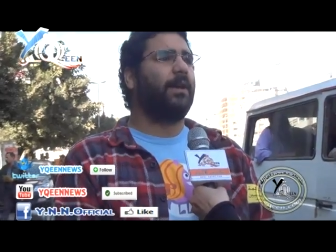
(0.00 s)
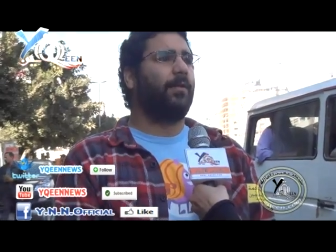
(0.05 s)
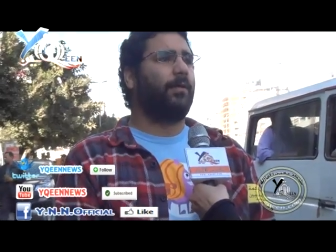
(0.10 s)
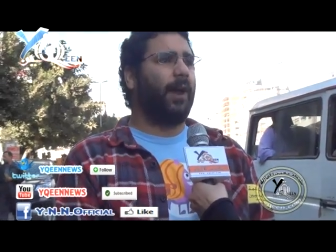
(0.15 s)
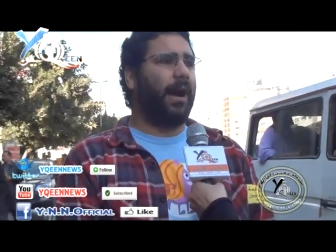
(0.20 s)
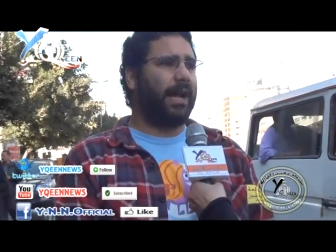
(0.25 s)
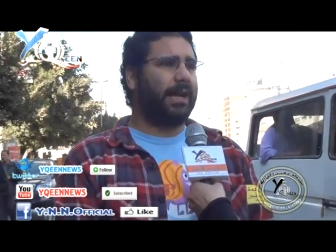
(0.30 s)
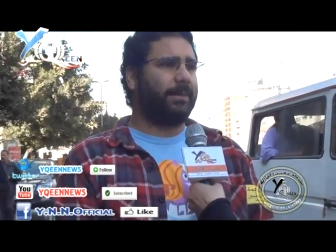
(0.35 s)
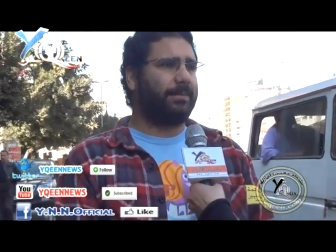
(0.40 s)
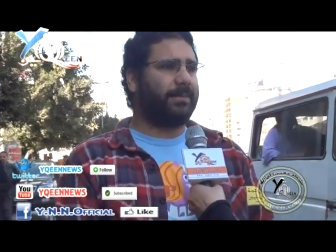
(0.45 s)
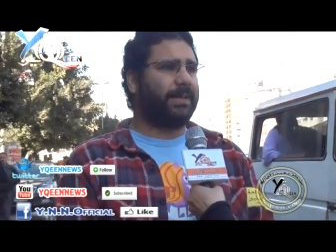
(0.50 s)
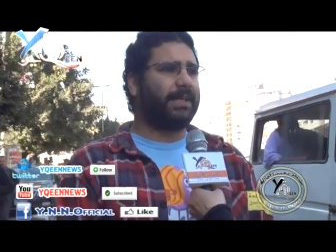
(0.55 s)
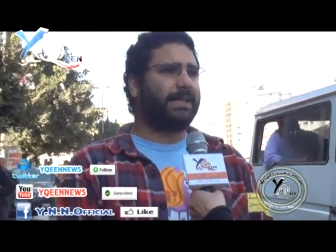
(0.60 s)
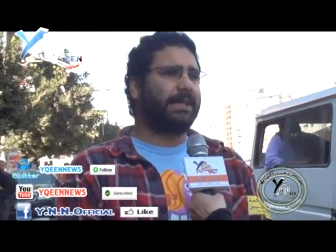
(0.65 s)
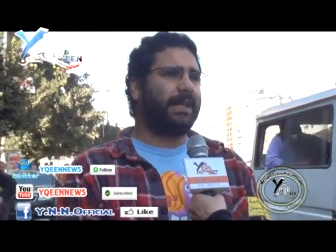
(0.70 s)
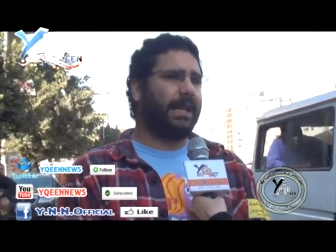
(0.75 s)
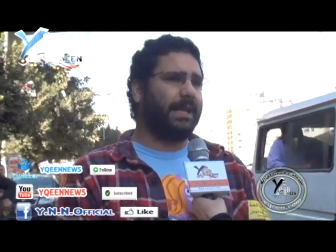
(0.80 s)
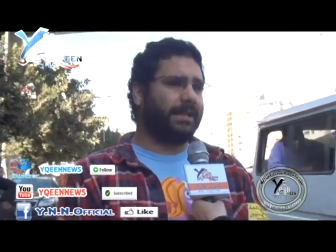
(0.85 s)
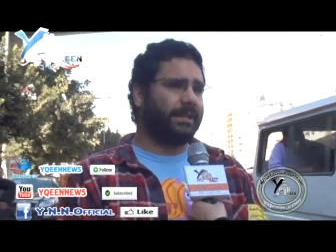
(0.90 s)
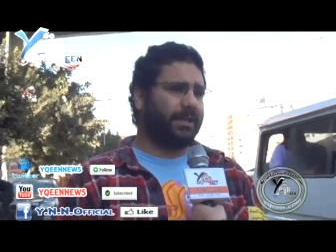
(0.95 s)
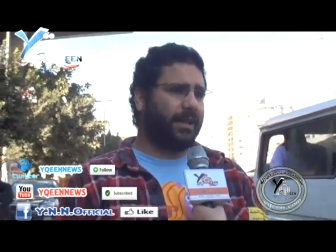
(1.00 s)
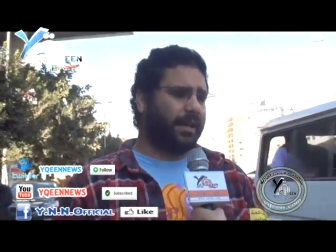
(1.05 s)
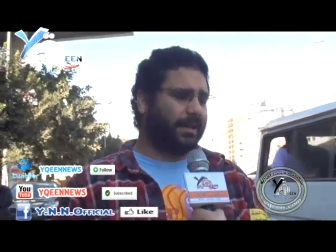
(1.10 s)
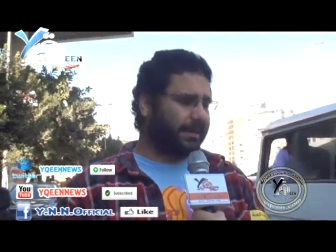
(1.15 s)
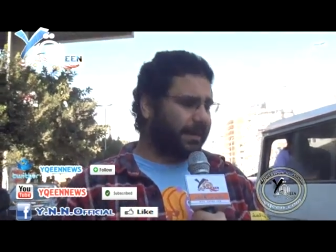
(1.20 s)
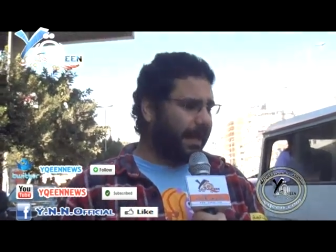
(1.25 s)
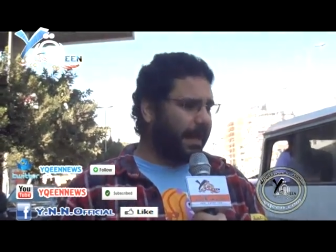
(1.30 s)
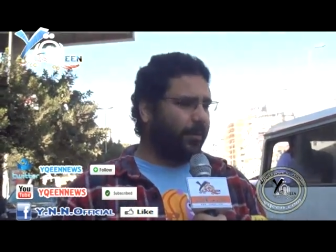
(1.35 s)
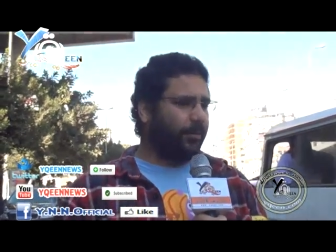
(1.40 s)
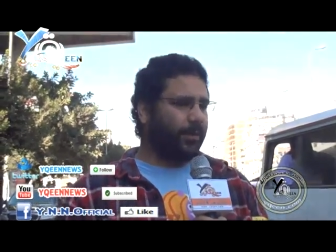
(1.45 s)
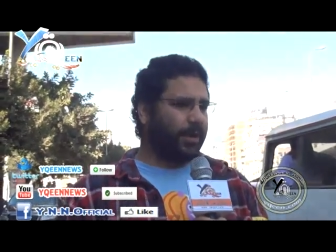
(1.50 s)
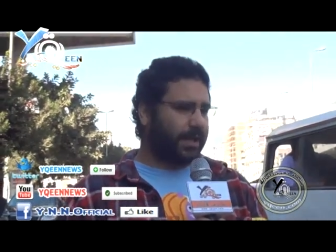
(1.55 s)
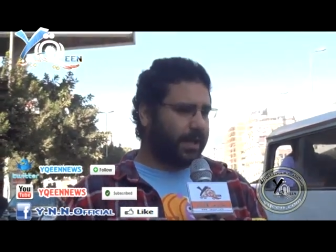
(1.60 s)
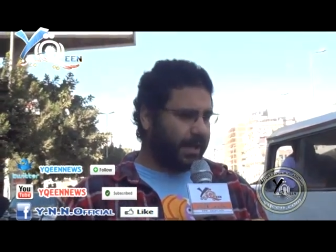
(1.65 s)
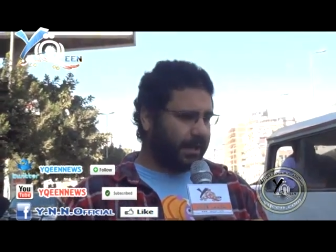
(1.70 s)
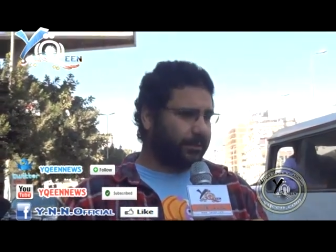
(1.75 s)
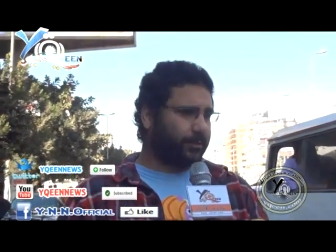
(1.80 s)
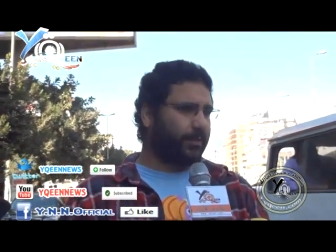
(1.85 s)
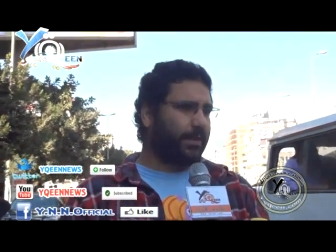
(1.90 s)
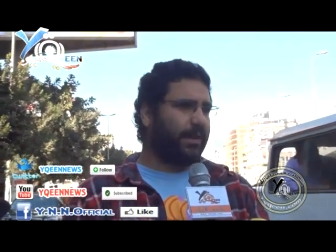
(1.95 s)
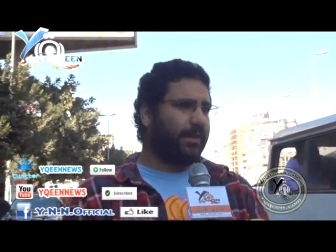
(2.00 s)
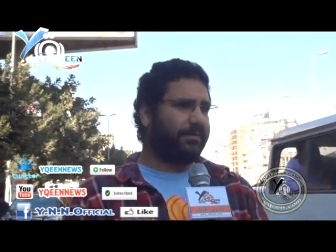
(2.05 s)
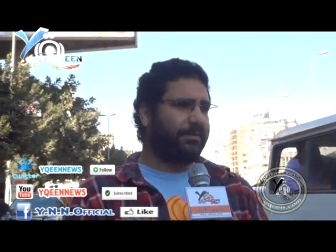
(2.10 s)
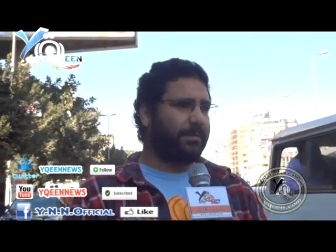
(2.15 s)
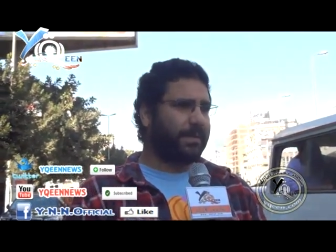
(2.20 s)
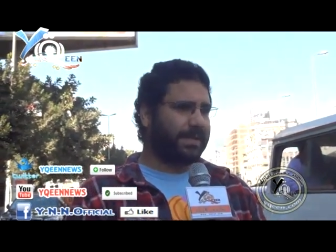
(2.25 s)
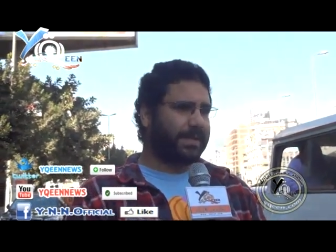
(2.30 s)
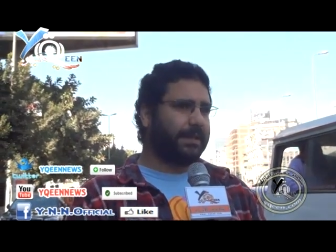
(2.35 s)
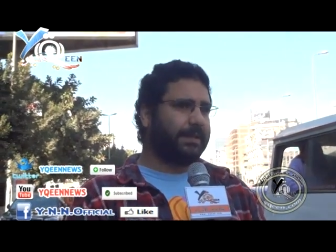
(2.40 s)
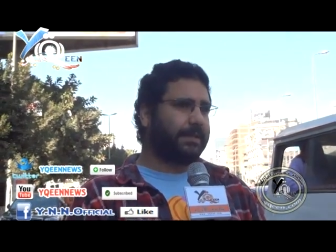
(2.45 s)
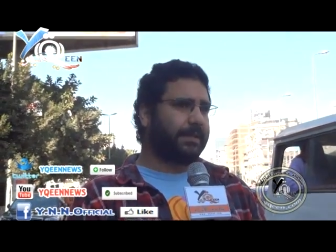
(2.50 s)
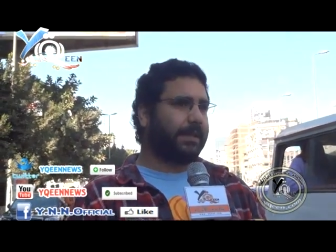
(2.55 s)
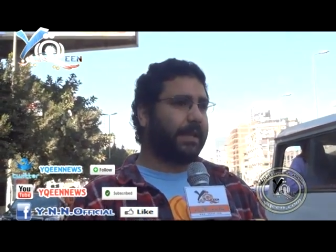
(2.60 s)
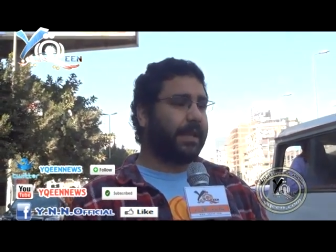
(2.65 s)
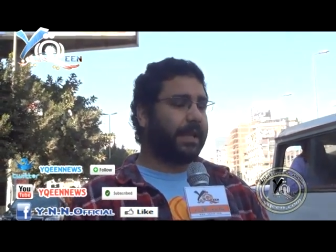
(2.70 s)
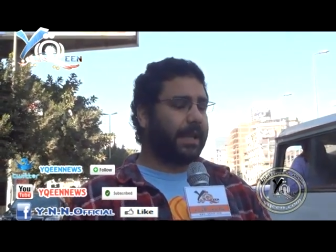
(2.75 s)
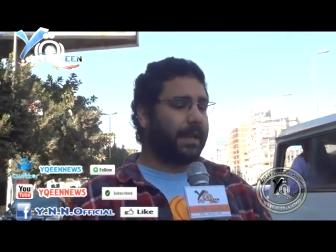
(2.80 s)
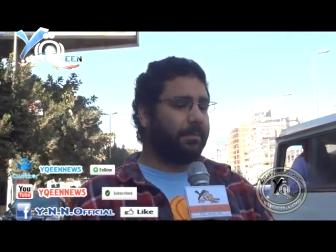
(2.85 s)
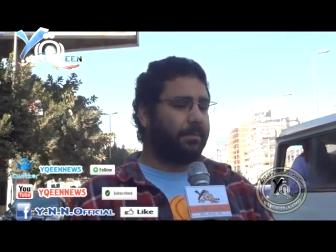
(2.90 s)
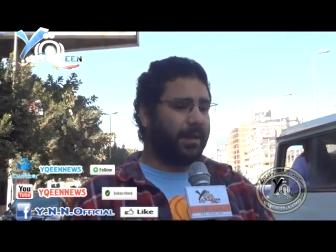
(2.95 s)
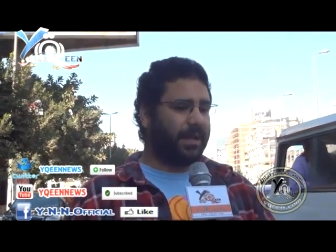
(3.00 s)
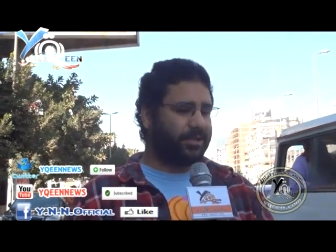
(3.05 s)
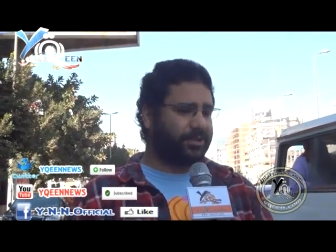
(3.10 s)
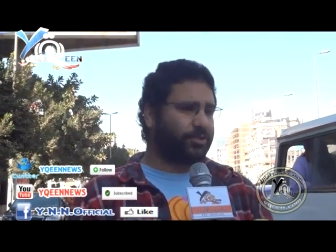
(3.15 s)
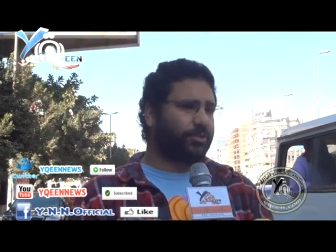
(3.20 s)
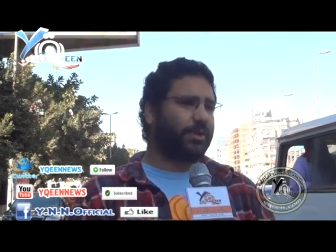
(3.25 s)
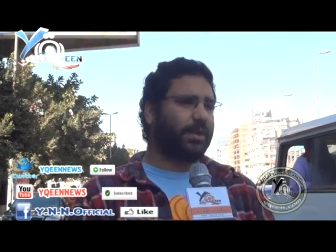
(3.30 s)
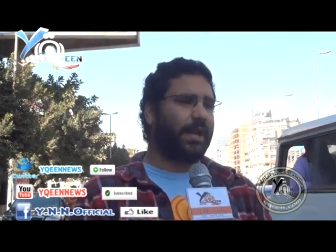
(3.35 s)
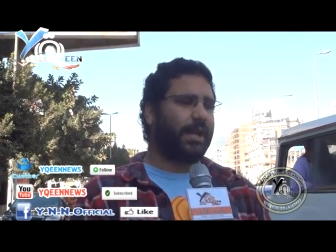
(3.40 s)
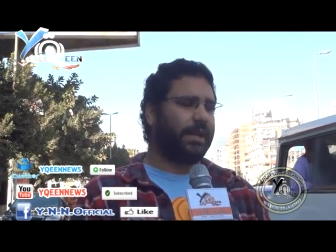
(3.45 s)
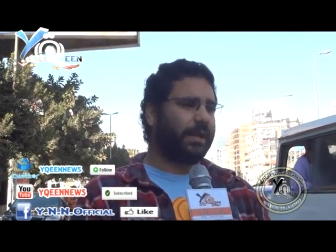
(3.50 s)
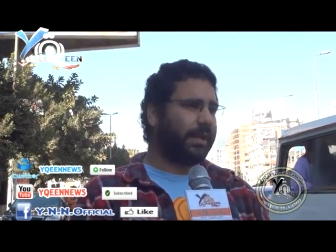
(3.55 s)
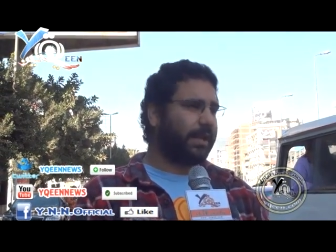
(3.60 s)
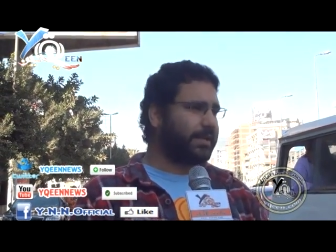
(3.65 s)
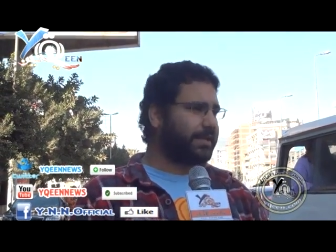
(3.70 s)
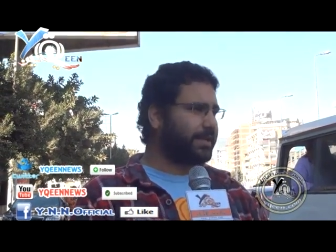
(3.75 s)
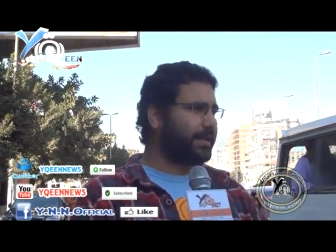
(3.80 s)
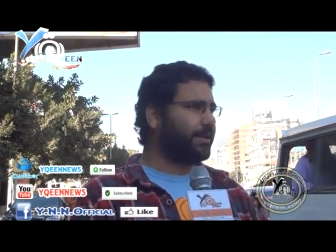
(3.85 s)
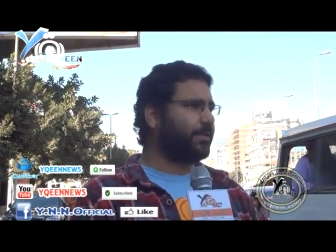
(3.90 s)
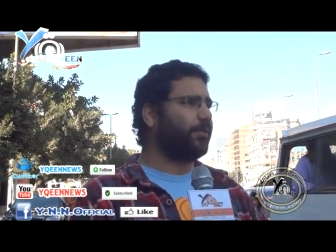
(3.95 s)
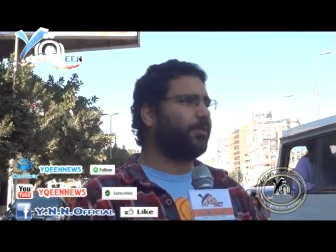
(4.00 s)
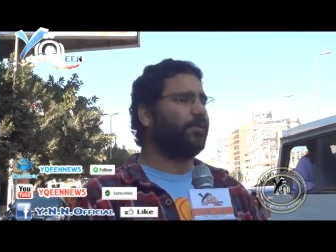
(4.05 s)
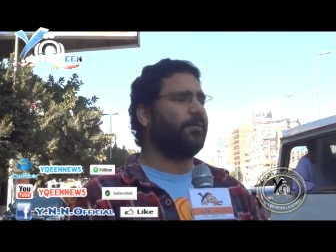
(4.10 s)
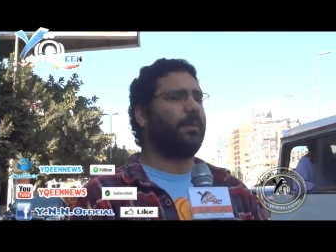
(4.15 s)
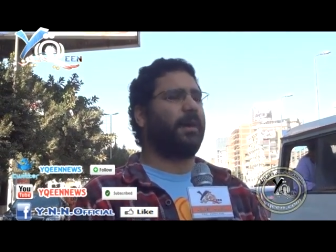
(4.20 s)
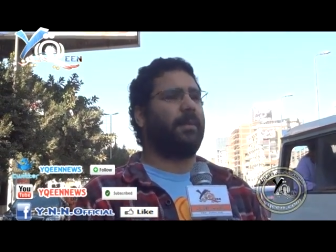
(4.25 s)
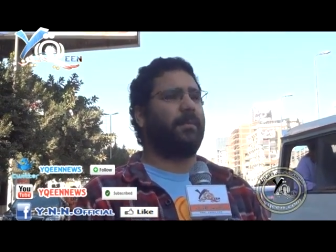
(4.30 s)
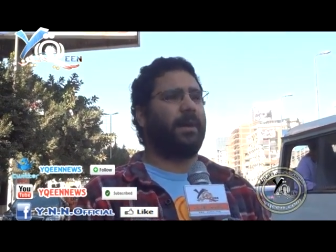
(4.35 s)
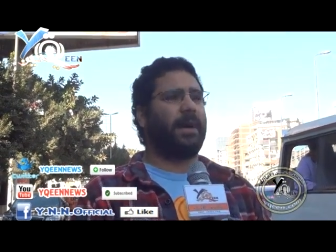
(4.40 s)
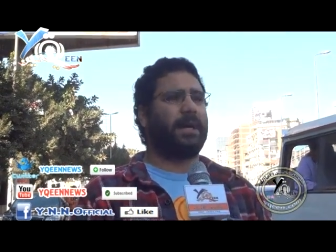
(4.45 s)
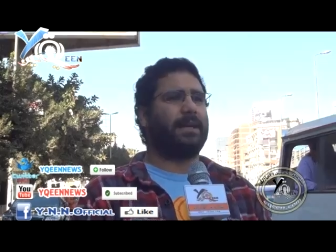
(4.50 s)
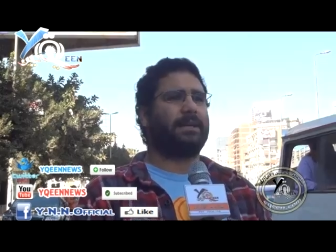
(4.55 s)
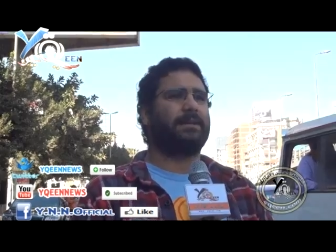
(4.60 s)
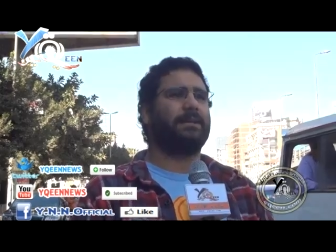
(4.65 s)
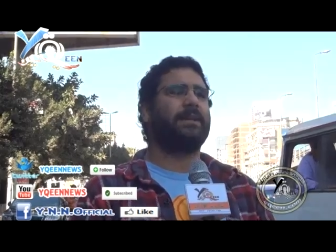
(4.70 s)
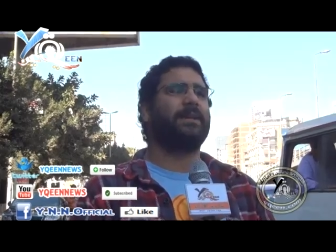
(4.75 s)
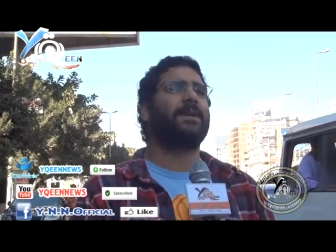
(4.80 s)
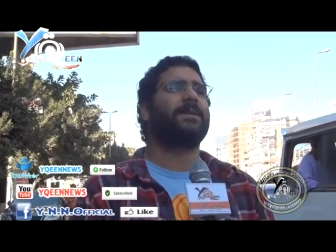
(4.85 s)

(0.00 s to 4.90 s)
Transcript: وهنبتدي يعني النهارده اول خطوه في مساله ان نجمع الشغل على الاسرى كله مع بعض